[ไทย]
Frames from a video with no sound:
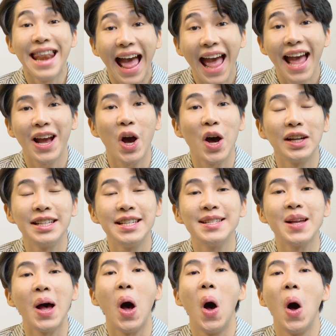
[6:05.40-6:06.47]
และข้อที่
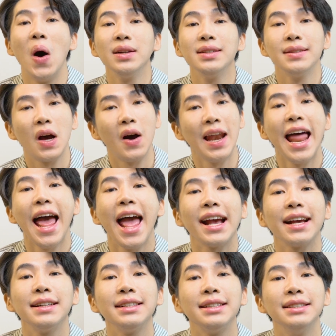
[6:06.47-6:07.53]
2ข้อแรก
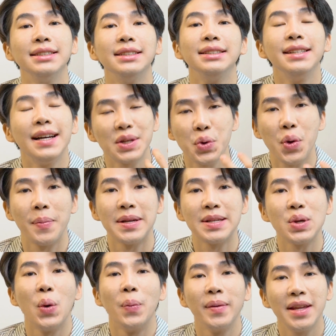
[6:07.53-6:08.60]
ก็คือเลือกส่วนผ
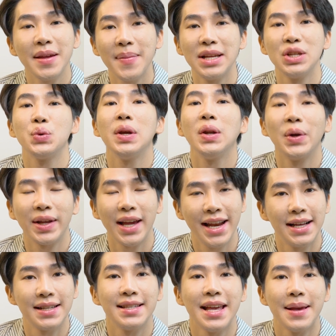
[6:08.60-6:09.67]
สมที่มันช่วยลดกา
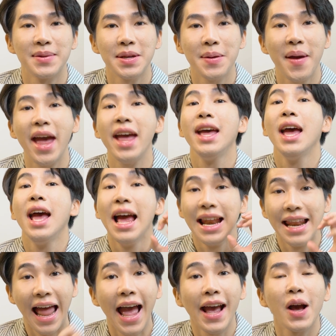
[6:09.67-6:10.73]
รอักเสบใช่ไหม
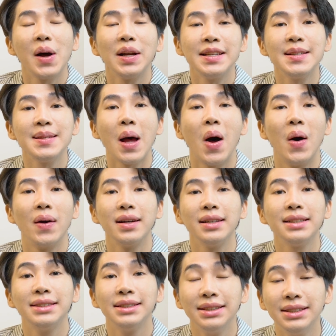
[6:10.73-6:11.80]
และข้อที่2
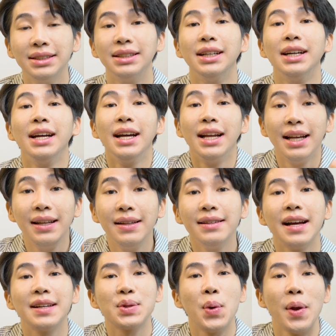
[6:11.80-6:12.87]
ก็คือ
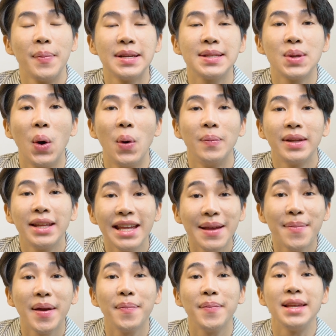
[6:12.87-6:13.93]
เลือกส่วนผสม
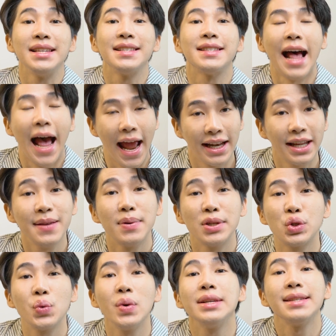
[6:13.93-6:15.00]
ที่มันมีสารที่มั
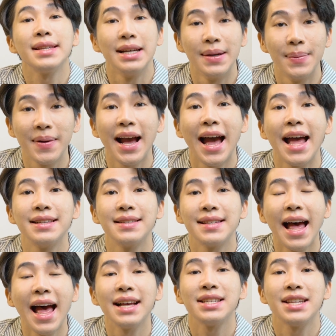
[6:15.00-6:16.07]
นช่วยเสริมการ
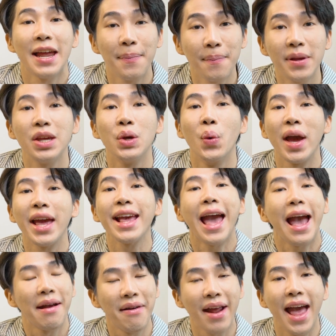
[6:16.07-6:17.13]
สร้างชั้นผิวให้
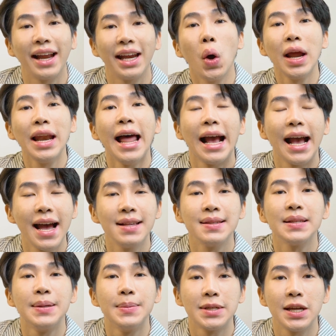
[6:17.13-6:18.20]
แข็งแรโดยหลักการ
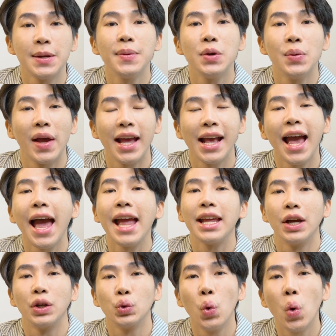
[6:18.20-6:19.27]
เสริมชั้นผิวง่ายๆ
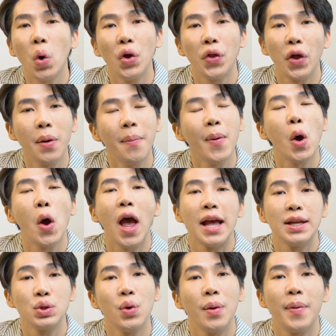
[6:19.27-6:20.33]
เนี่ยทุกคนต้องมอง
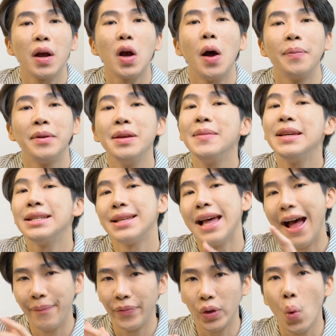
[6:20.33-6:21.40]
หาส่วนประกอบที่มี
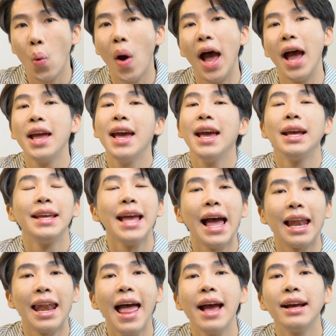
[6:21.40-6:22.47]
3ตัวอ
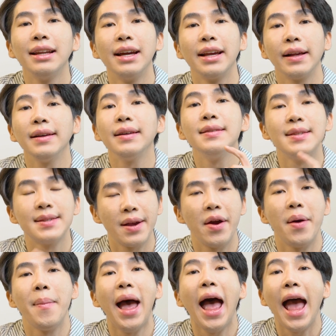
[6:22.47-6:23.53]
ย่างแรกเลยก็คือเซ
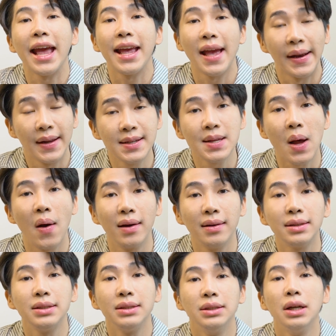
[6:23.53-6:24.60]
รามายอย่างที่2
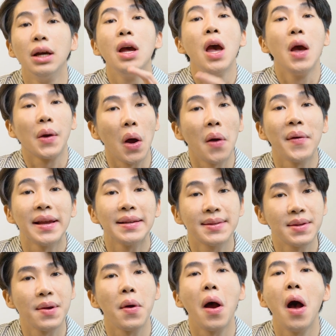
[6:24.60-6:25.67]
ก็คือคอเลส
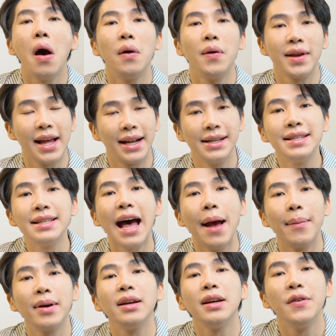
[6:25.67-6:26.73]
เตอรอลอย่างที่
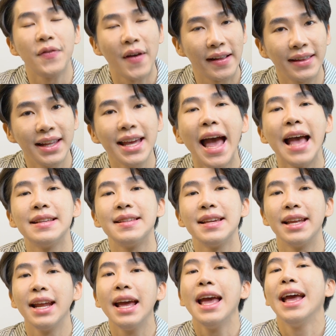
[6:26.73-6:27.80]
3ก็คือแฟตตี้แอ
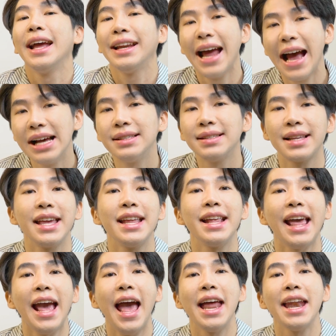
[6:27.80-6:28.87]
ซิดถ้าสกิน
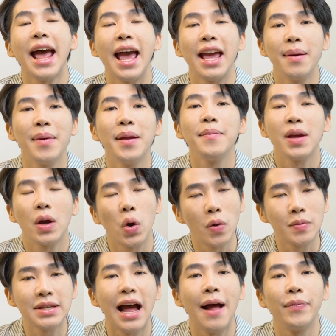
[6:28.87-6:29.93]
แคร์ไหนมันมีคร
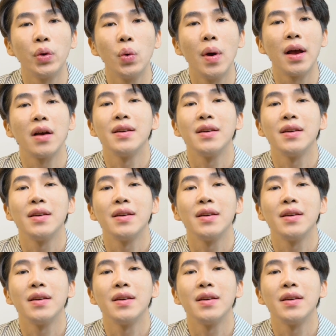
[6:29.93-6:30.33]
บ3ตัว